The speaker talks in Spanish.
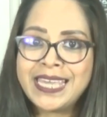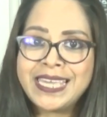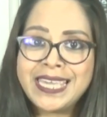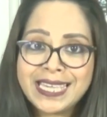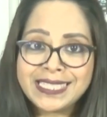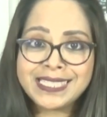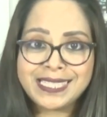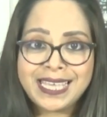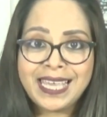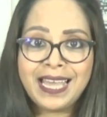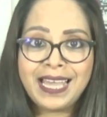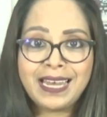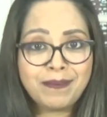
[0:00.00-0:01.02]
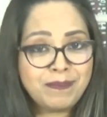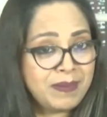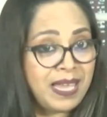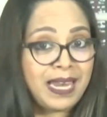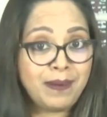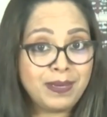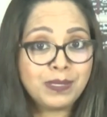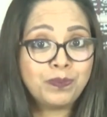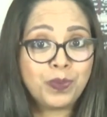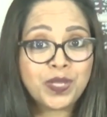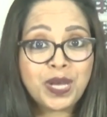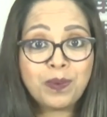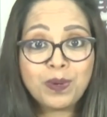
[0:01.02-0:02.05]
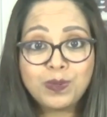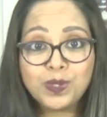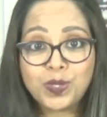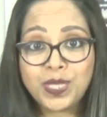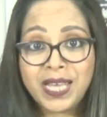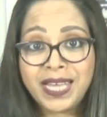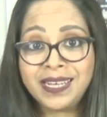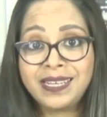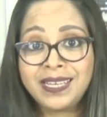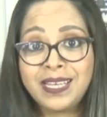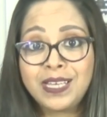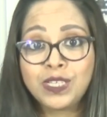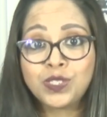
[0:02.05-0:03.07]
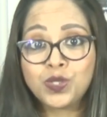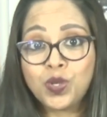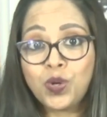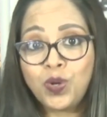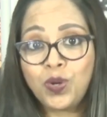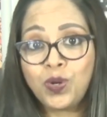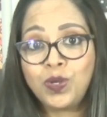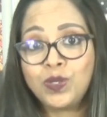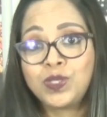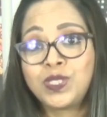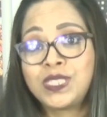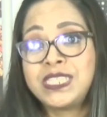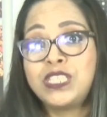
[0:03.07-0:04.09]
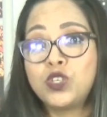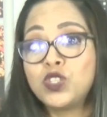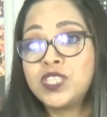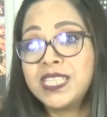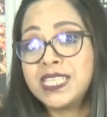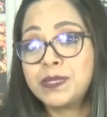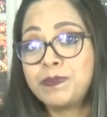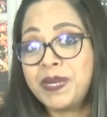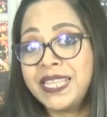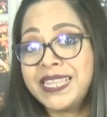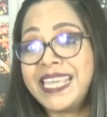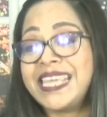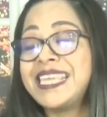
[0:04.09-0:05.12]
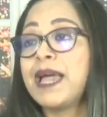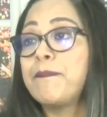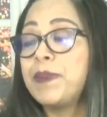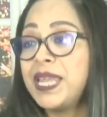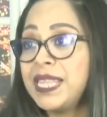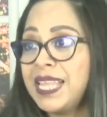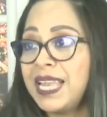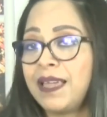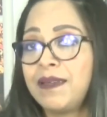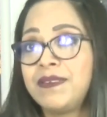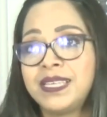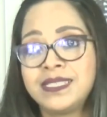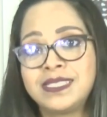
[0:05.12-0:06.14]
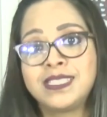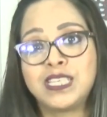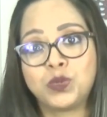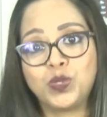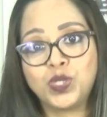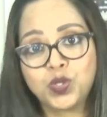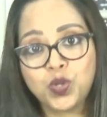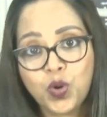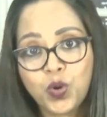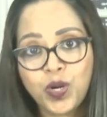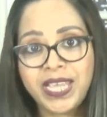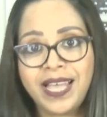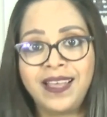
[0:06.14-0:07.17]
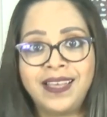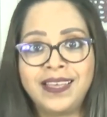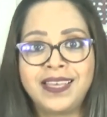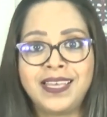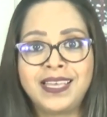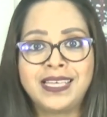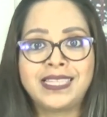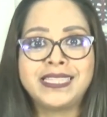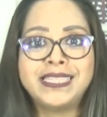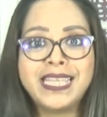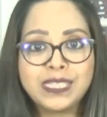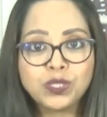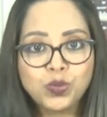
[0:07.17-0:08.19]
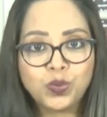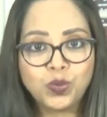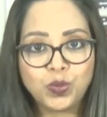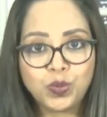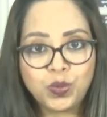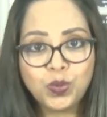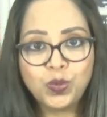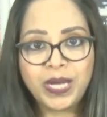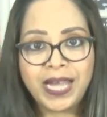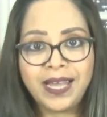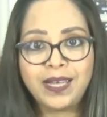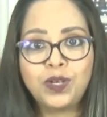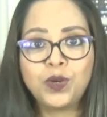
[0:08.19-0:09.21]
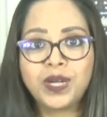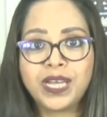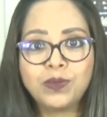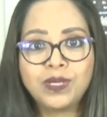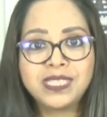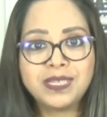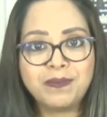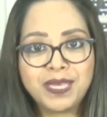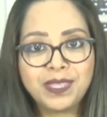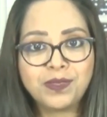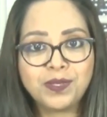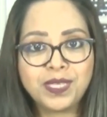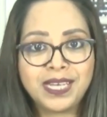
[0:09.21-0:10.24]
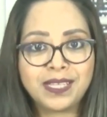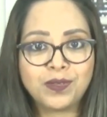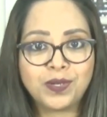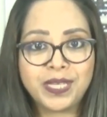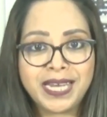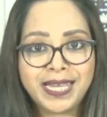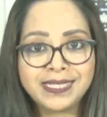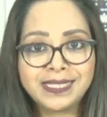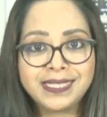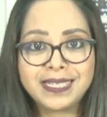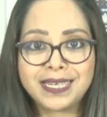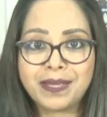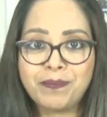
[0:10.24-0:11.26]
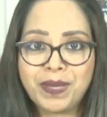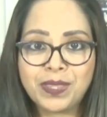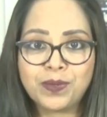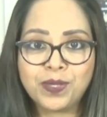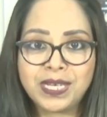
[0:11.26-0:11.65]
Y este a la vez podrá evolucionar solo si no se desprende y aprende a la vez de su historia, de su cultura, logrando el cimiento de la tolerancia y respeto